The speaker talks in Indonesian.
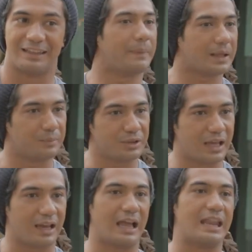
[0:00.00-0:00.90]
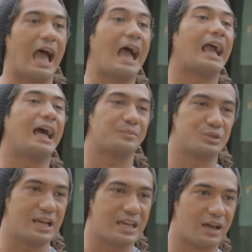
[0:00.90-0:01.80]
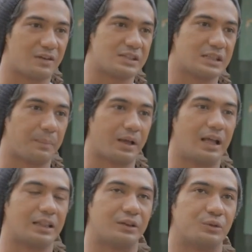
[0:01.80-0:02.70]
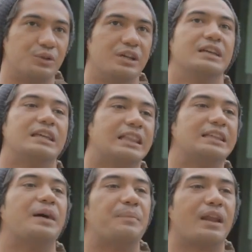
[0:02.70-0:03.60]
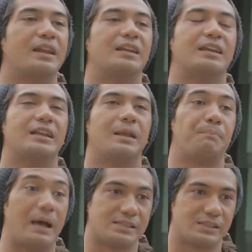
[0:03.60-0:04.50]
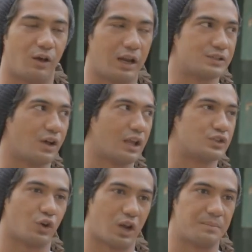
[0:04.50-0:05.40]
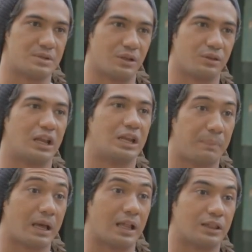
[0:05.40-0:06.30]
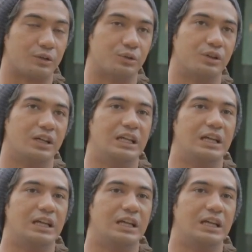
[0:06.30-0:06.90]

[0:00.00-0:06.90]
Tapi kemudian ada akar budaya yang harus kita pegang teguh yang tidak pernah dilepas oleh seorang Cokro Aminoto dan dipegang teguh.